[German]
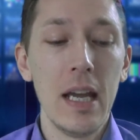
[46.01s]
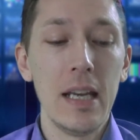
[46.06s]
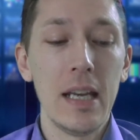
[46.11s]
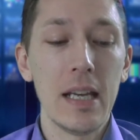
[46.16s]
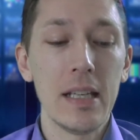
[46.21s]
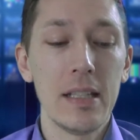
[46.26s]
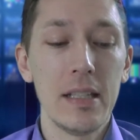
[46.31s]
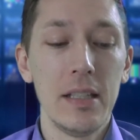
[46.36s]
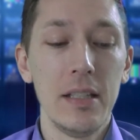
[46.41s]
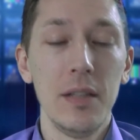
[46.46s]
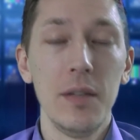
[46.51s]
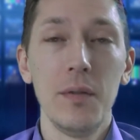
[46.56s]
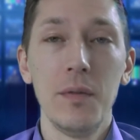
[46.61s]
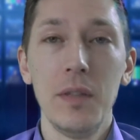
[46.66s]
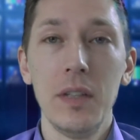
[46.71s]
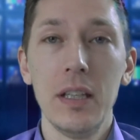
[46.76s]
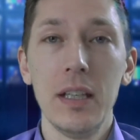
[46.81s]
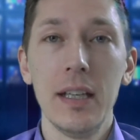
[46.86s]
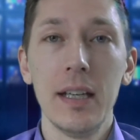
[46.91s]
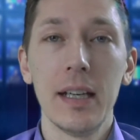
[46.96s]
Das sind die
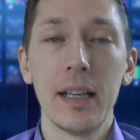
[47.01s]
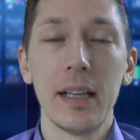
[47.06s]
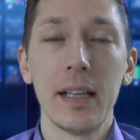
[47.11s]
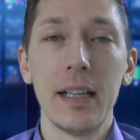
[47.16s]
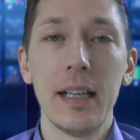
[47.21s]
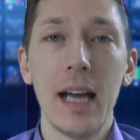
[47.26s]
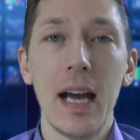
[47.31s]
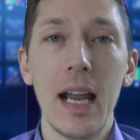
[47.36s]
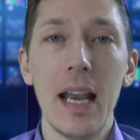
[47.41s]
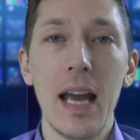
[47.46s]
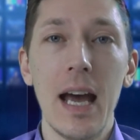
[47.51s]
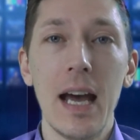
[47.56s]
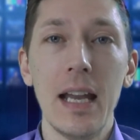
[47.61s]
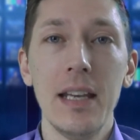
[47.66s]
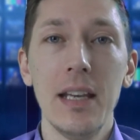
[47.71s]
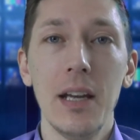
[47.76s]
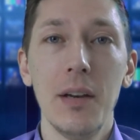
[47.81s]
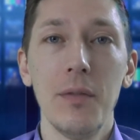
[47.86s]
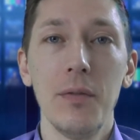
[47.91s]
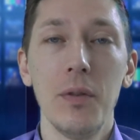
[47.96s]
vierjährigen alle
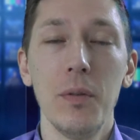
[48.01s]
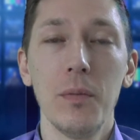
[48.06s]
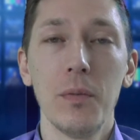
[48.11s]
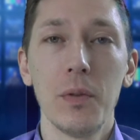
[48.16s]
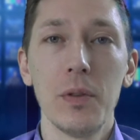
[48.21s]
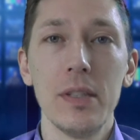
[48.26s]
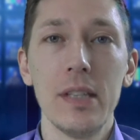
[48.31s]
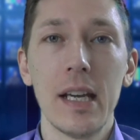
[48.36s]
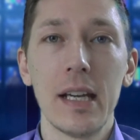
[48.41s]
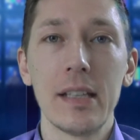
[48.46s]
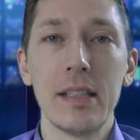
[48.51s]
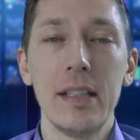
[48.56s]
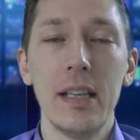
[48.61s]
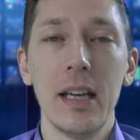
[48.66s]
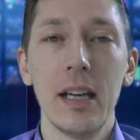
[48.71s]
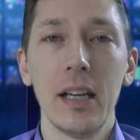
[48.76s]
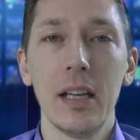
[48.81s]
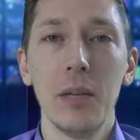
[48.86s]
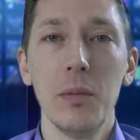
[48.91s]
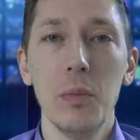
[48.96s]
anderen 5- und
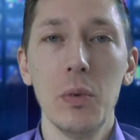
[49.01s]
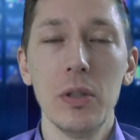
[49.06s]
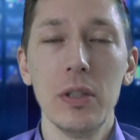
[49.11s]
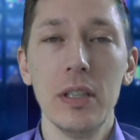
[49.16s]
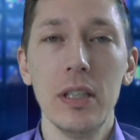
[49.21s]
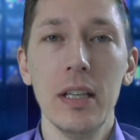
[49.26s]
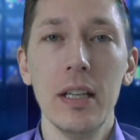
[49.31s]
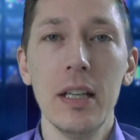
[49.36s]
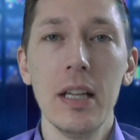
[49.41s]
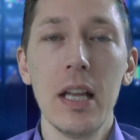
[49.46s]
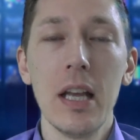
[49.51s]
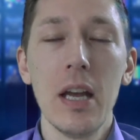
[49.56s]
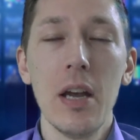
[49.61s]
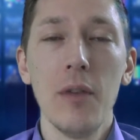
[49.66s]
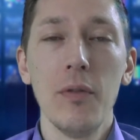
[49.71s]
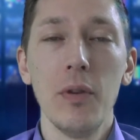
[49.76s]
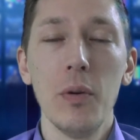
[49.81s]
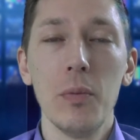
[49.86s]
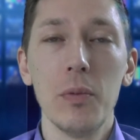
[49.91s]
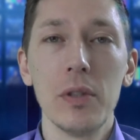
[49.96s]
6-Jährigen müssen
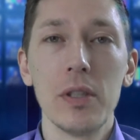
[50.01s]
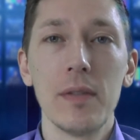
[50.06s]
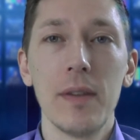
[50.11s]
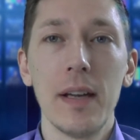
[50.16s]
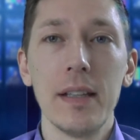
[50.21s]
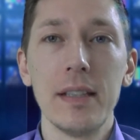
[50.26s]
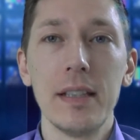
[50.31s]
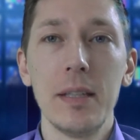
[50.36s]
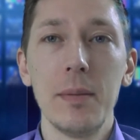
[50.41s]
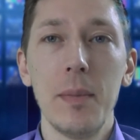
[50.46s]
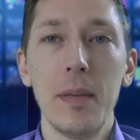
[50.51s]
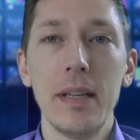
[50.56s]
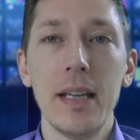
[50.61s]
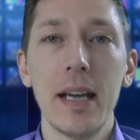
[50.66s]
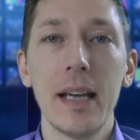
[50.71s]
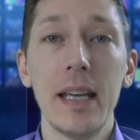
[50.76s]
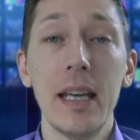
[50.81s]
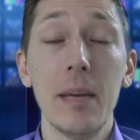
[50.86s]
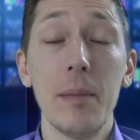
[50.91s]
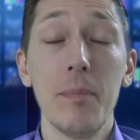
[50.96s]
25
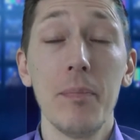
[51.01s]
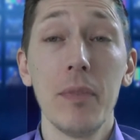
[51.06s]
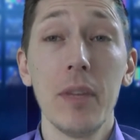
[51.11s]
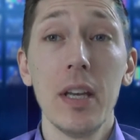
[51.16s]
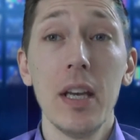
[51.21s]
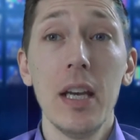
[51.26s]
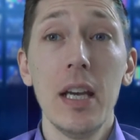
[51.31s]
Meter geben.